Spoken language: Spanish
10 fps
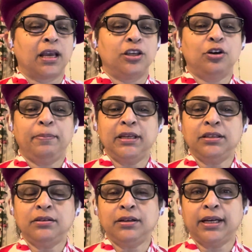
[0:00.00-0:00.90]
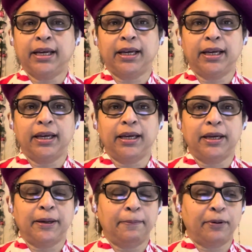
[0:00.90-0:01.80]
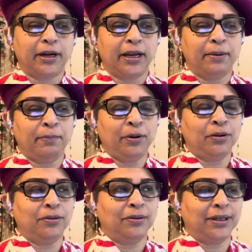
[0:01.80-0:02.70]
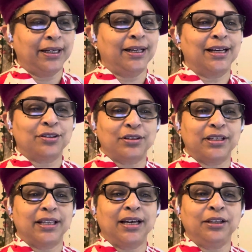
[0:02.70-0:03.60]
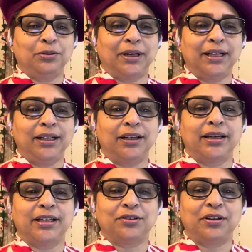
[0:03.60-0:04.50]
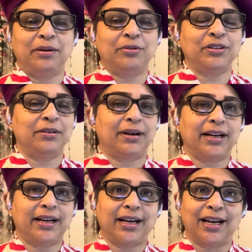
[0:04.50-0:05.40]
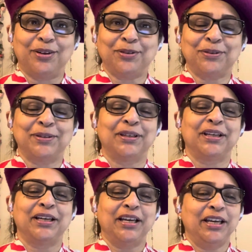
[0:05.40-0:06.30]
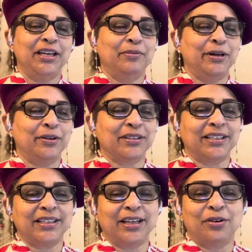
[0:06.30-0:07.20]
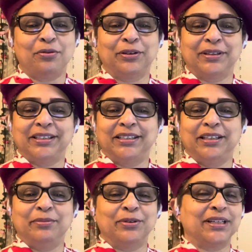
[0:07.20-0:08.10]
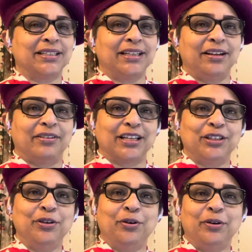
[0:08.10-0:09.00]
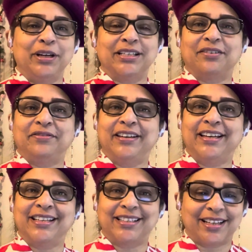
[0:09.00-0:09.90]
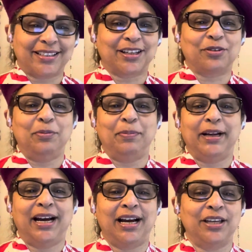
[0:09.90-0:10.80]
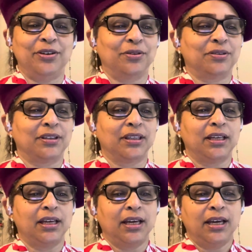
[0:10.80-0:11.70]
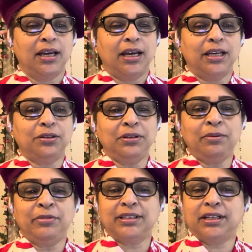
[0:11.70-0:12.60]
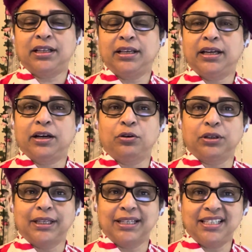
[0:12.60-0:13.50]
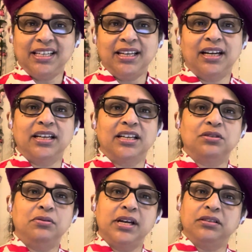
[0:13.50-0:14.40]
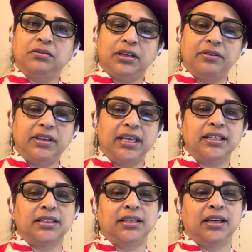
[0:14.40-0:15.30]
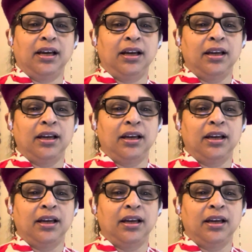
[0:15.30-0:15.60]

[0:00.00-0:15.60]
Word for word: Yo pienso que, eh, por ejemplo, en la sociedad actual eh, solemos llevar regalos y buenos deseos cuando asistimos a celebraciones, a fiestas, a cumpleaños, es una muestra de cortesía y es un gesto de evidencia